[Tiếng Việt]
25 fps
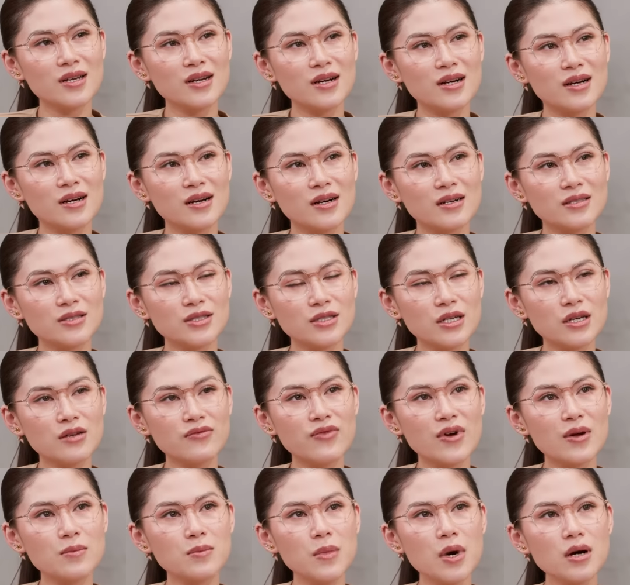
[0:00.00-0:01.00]
À, chị
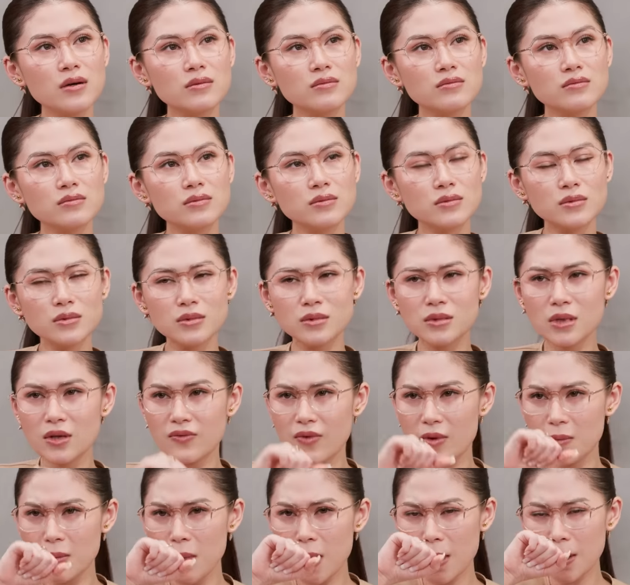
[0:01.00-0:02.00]
phải mất chị
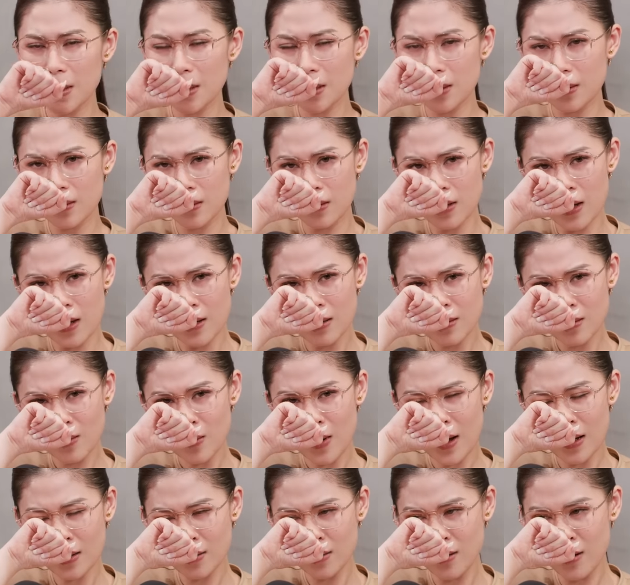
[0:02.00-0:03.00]
phải mất đến
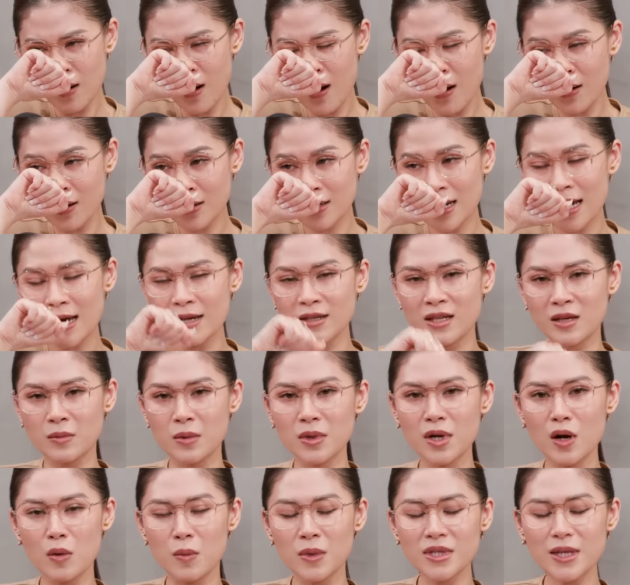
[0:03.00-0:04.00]
khoảng gần đây chị
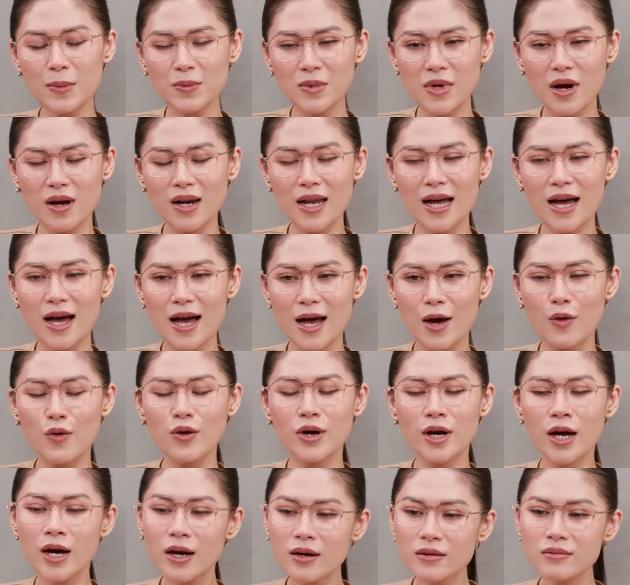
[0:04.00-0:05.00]
bắt đầu mới chấp nhận là à
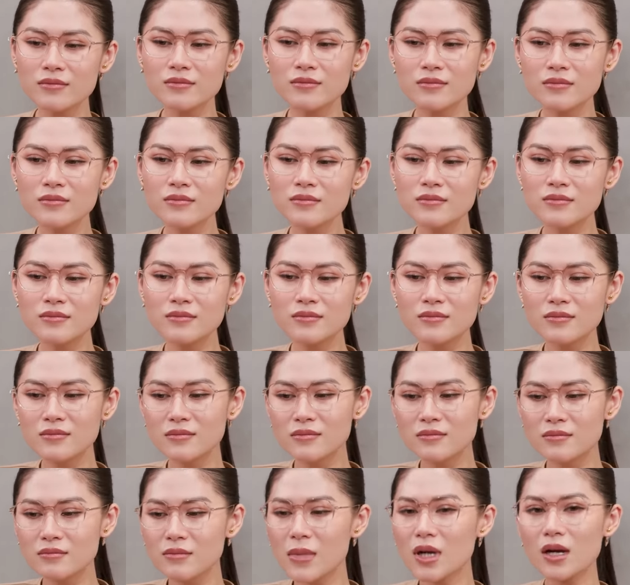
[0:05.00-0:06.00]
ok,
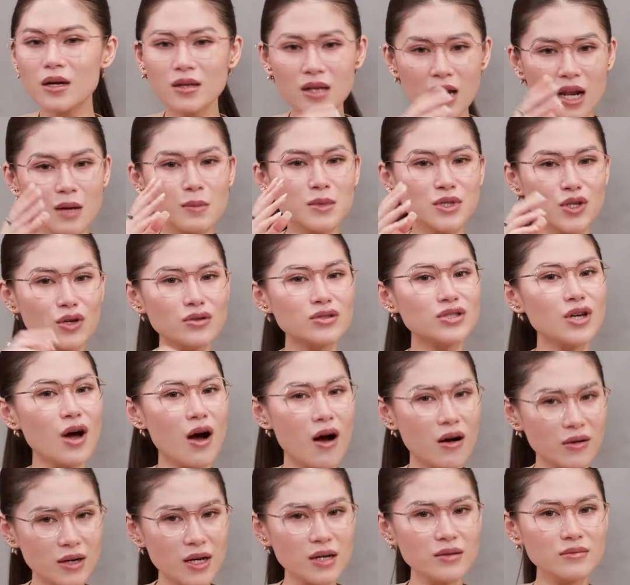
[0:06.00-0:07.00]
mình có thể là mình tròn
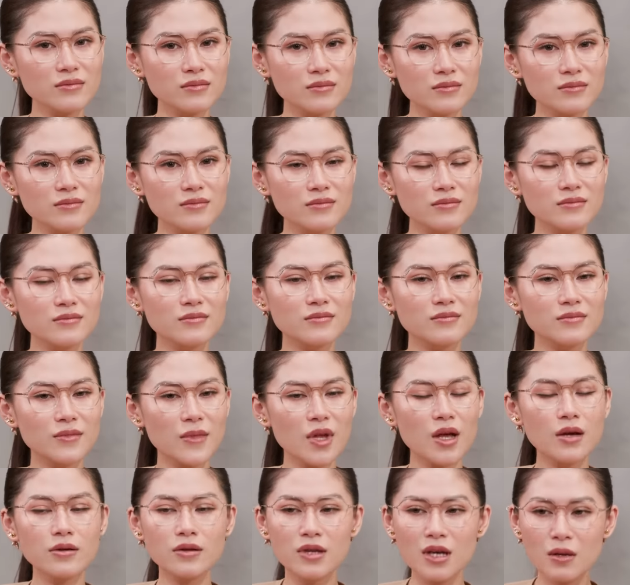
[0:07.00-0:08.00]
tròn đó,
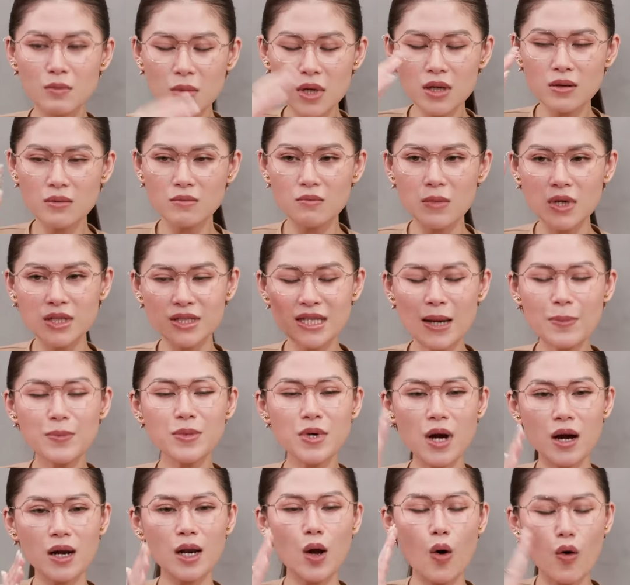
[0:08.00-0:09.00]
nhưng mình mình chấp
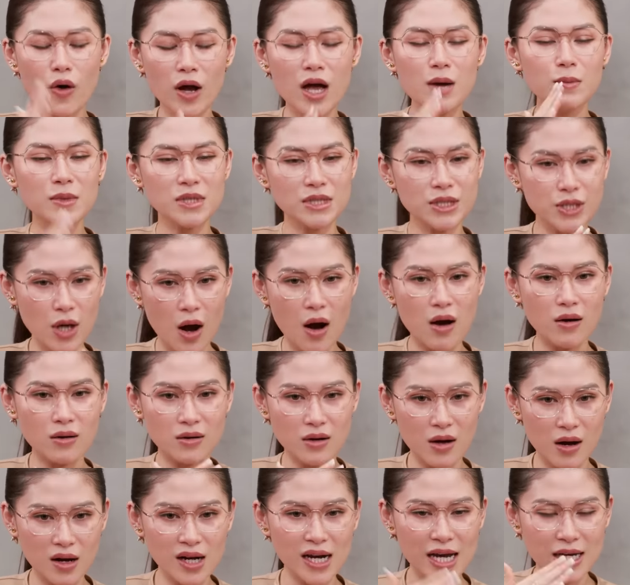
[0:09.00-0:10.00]
nhận là ok mình tròn
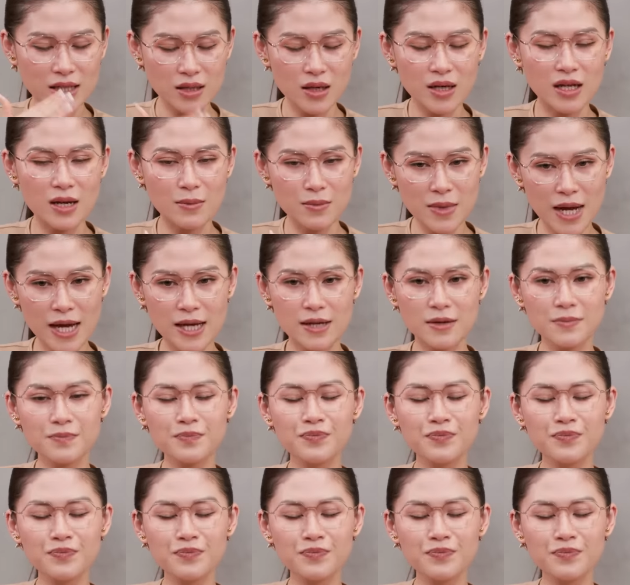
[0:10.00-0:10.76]
ở ngay thời điểm này,